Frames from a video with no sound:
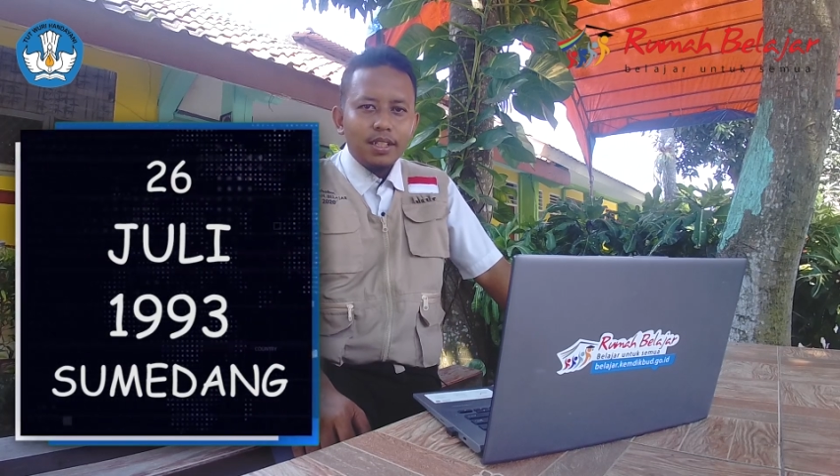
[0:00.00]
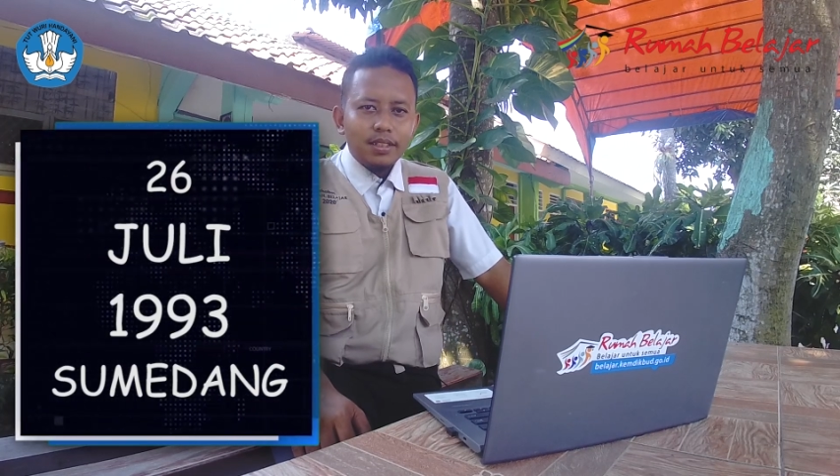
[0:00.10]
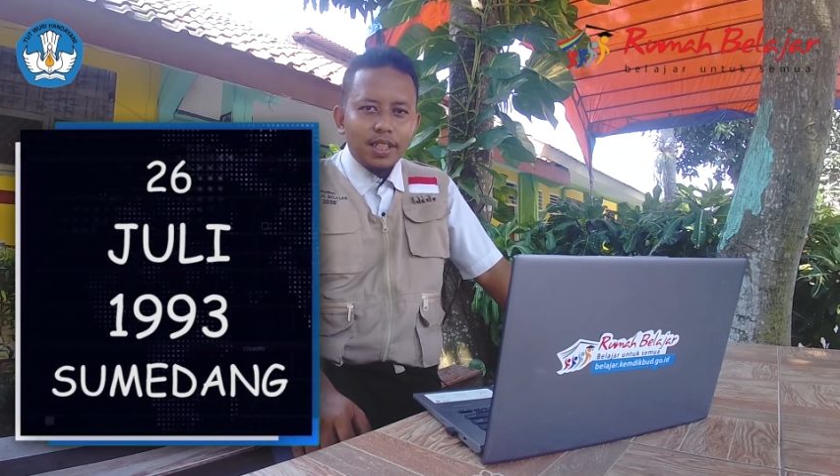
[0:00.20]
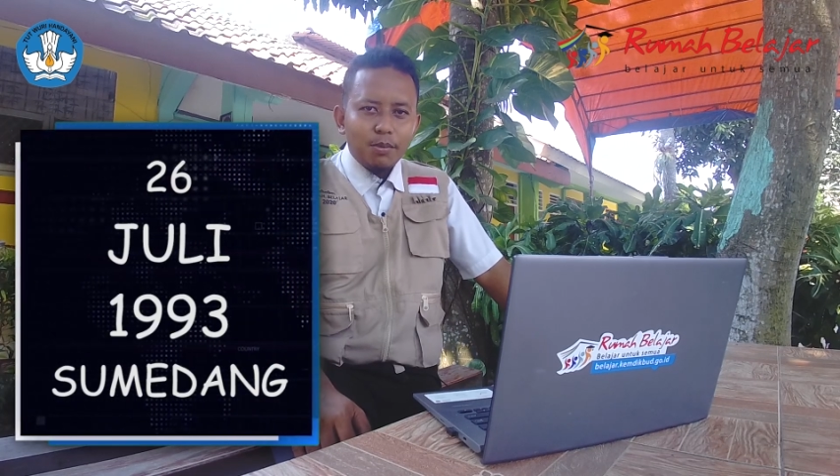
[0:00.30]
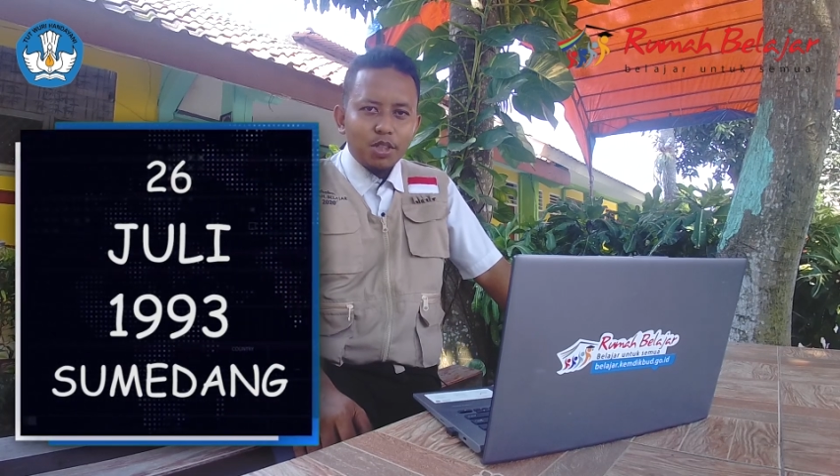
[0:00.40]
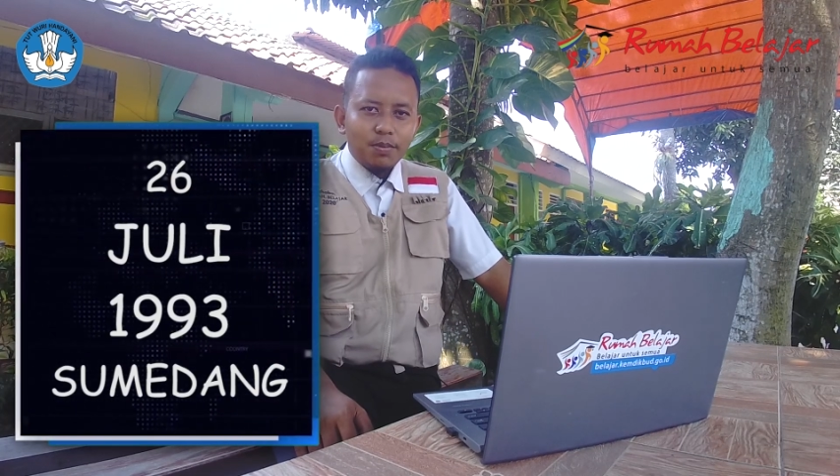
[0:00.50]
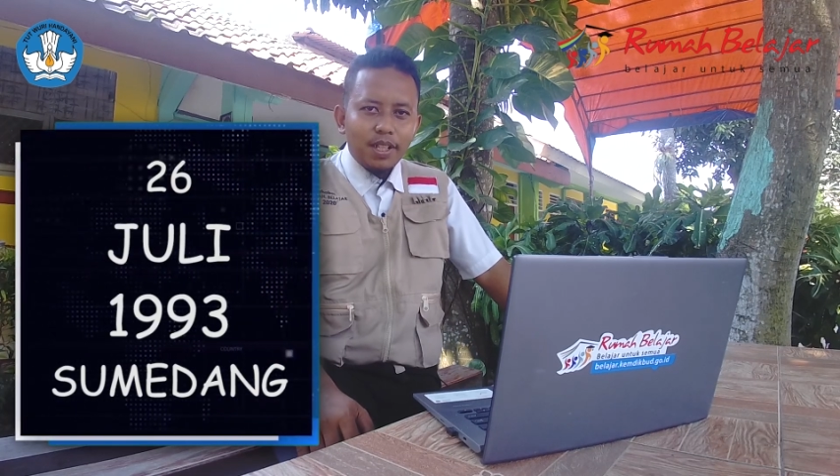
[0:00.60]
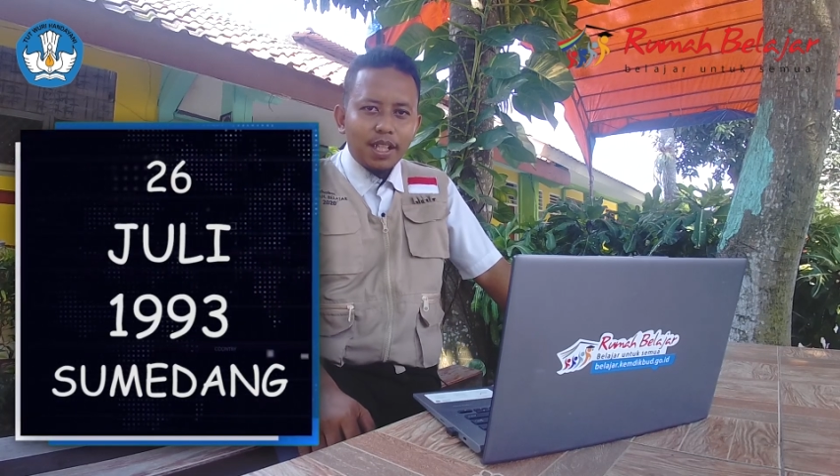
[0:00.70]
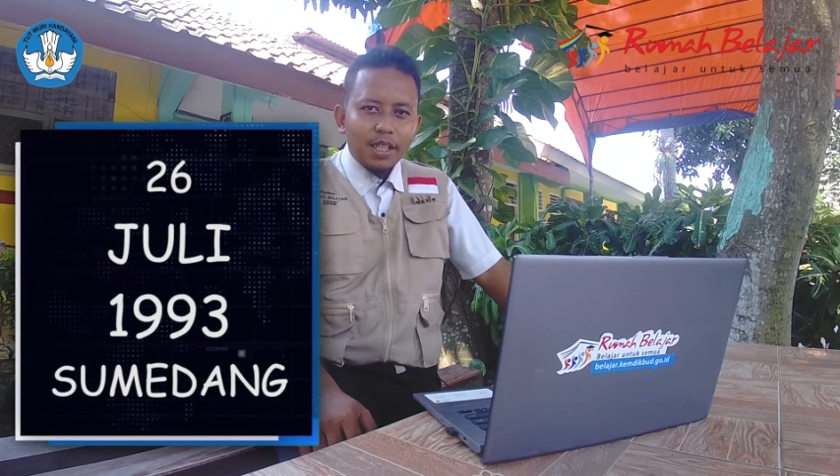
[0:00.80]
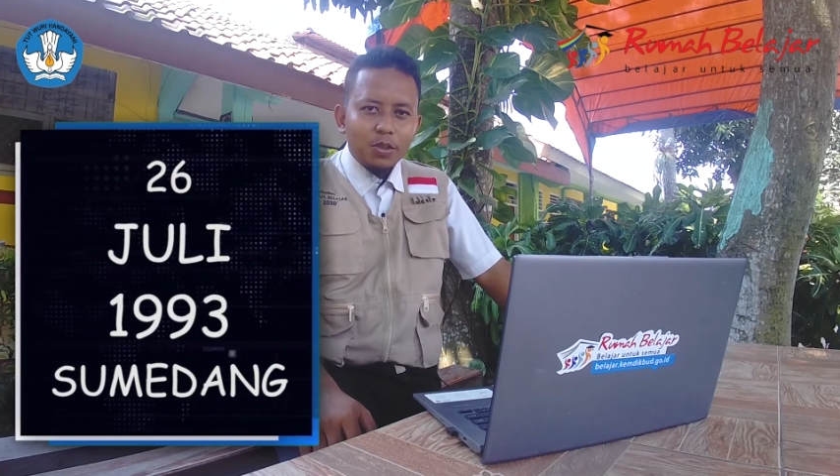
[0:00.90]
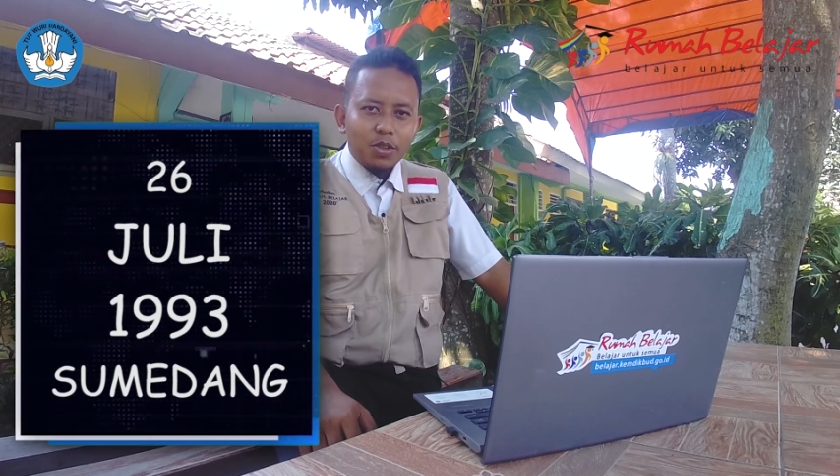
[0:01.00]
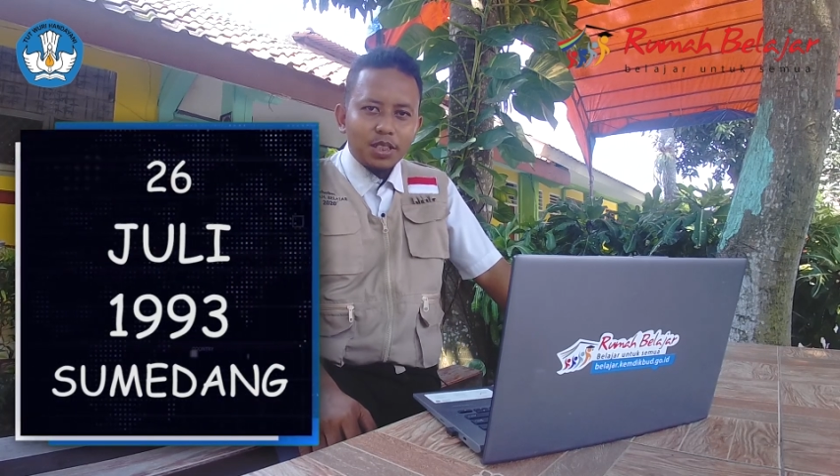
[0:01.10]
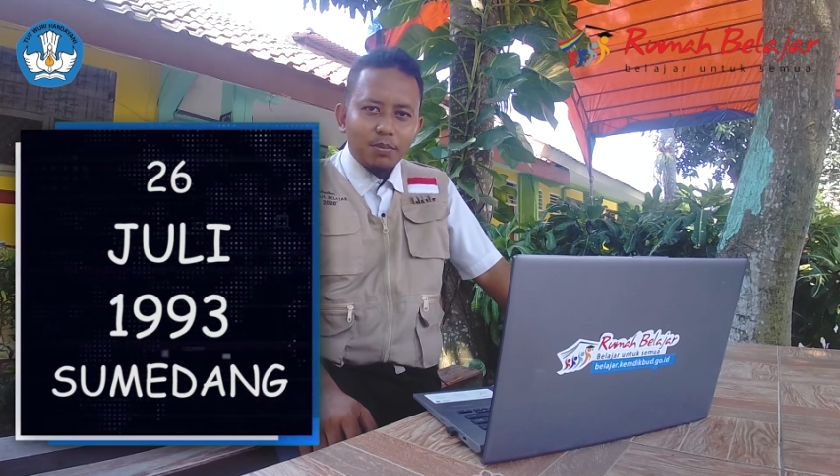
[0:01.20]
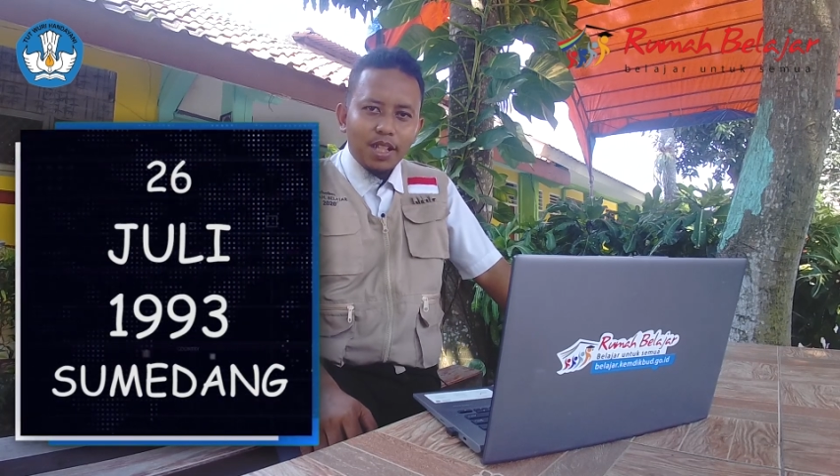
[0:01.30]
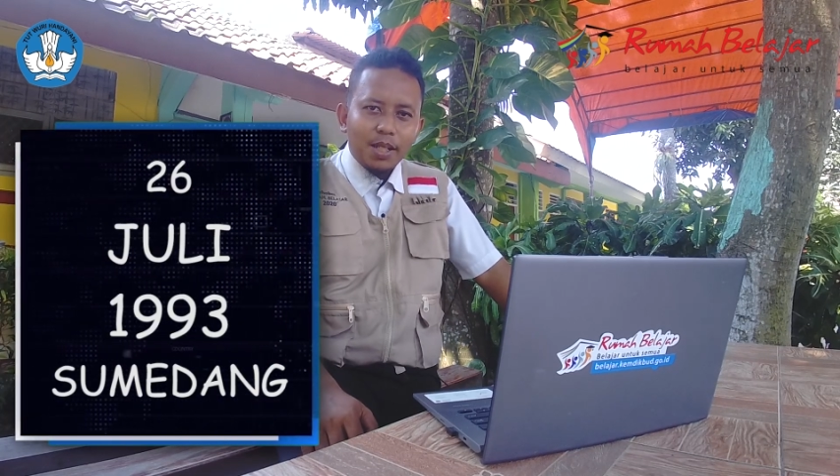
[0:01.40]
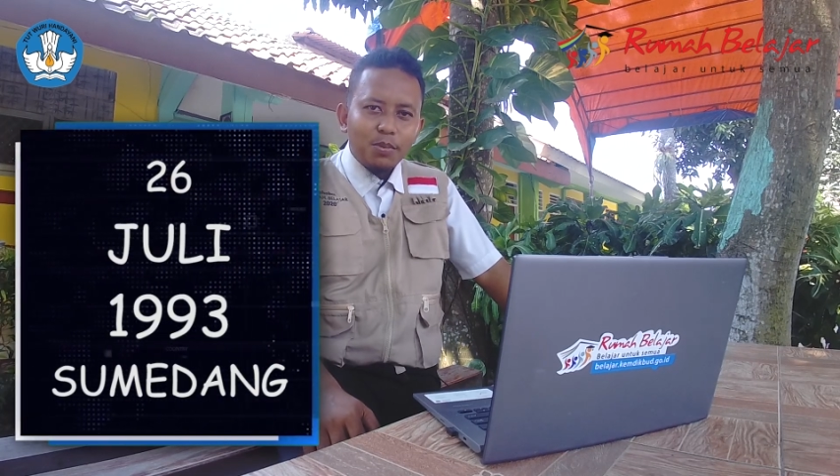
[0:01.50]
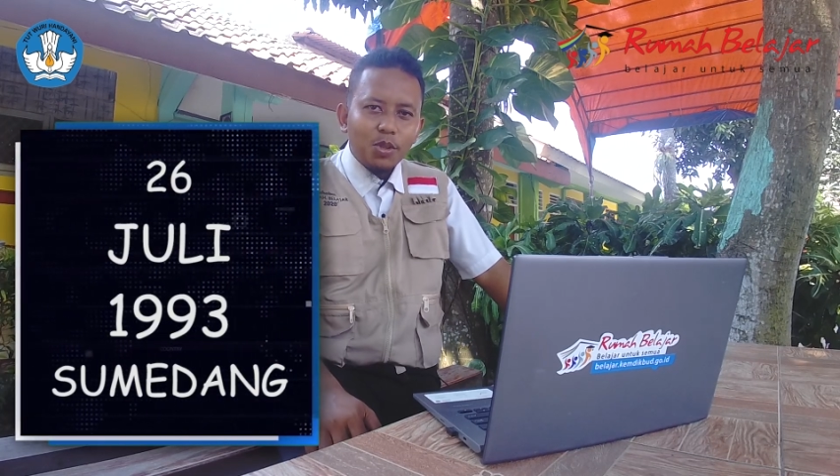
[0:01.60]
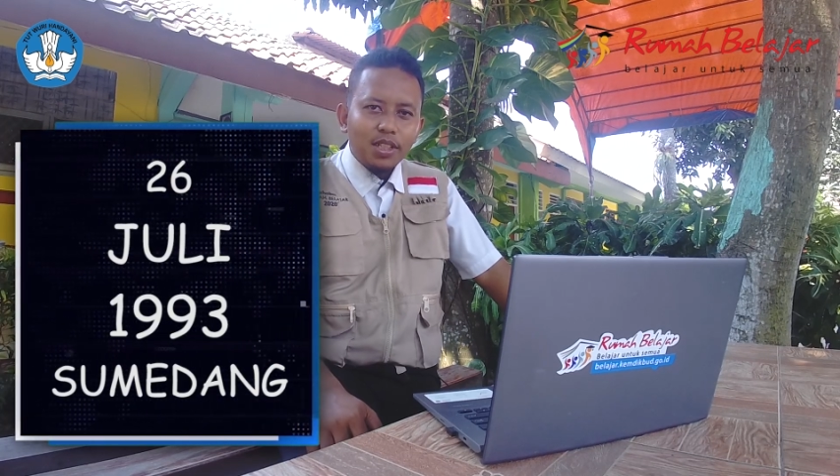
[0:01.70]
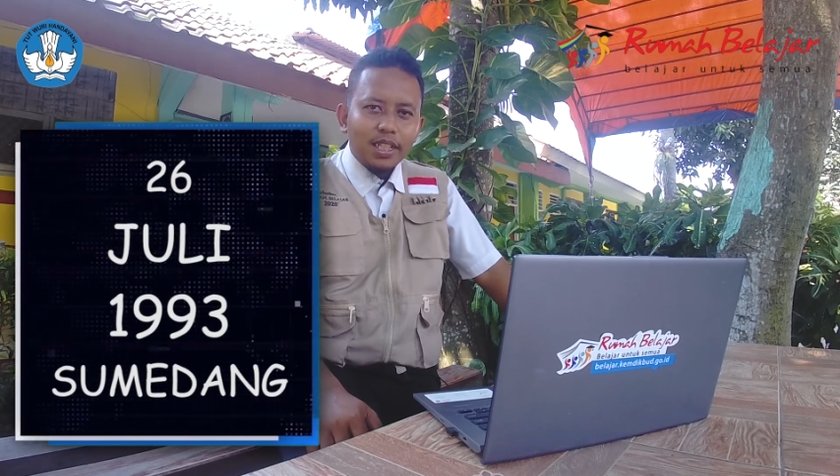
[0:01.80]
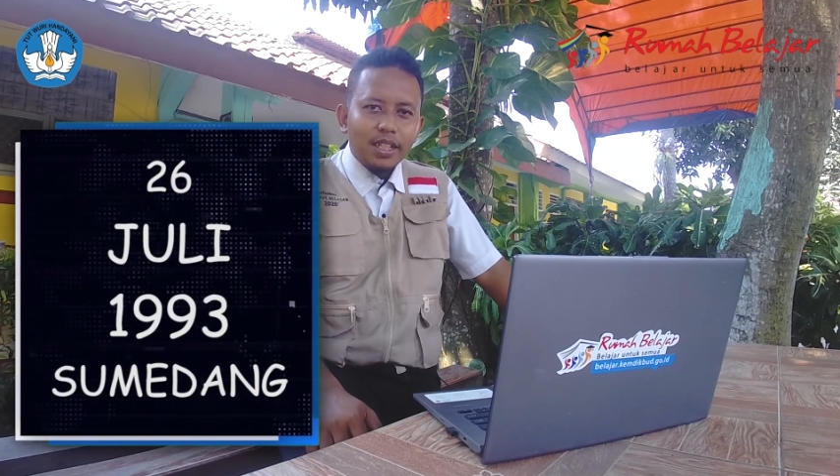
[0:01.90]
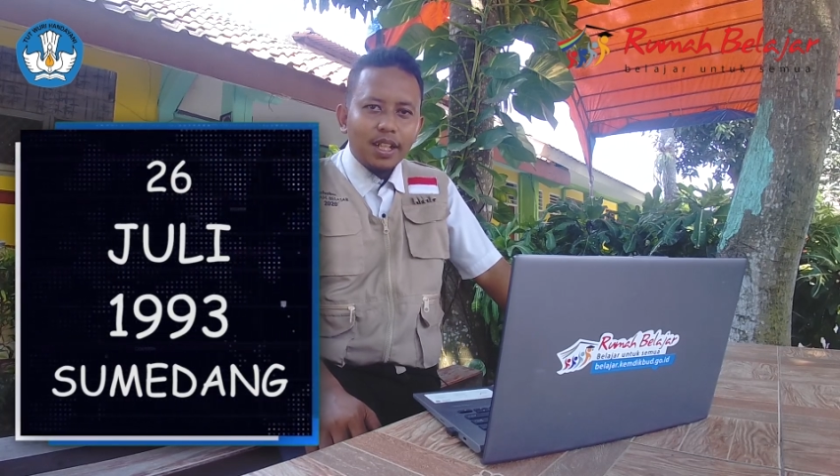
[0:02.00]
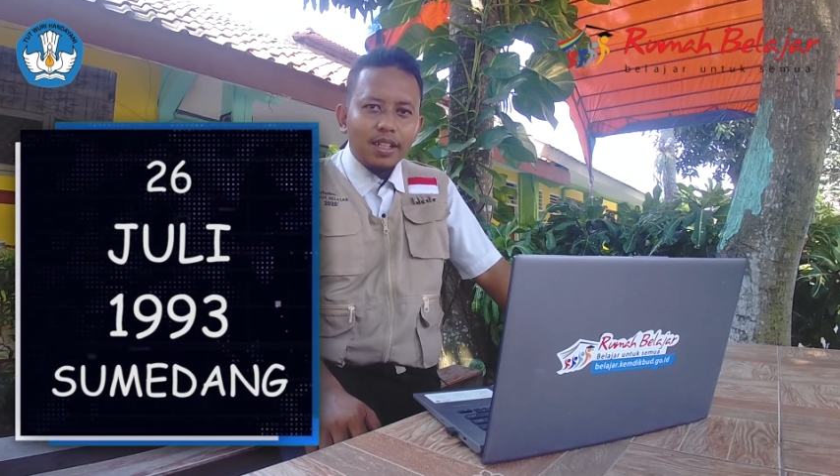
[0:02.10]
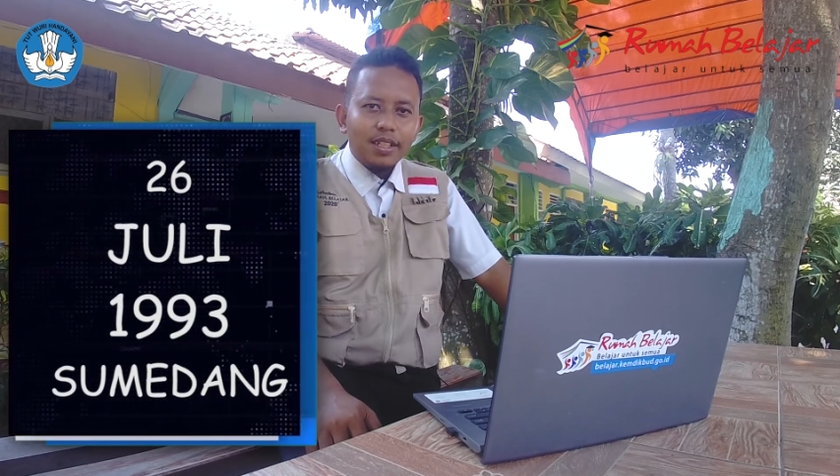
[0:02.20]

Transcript: 1993